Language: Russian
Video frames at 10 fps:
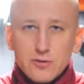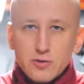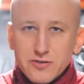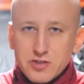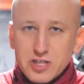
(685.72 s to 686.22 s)
это
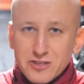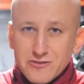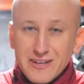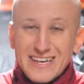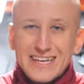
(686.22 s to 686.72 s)

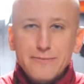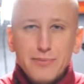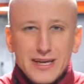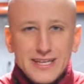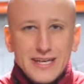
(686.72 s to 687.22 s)
усовершенствованное
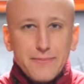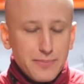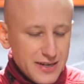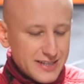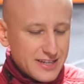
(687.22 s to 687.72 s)
крепление
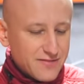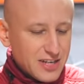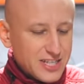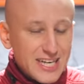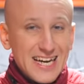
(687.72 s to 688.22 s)

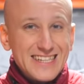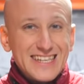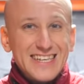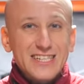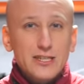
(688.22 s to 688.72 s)
предотвращает
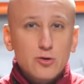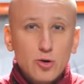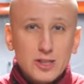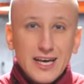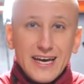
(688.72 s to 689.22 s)

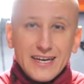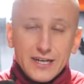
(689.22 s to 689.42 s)
износ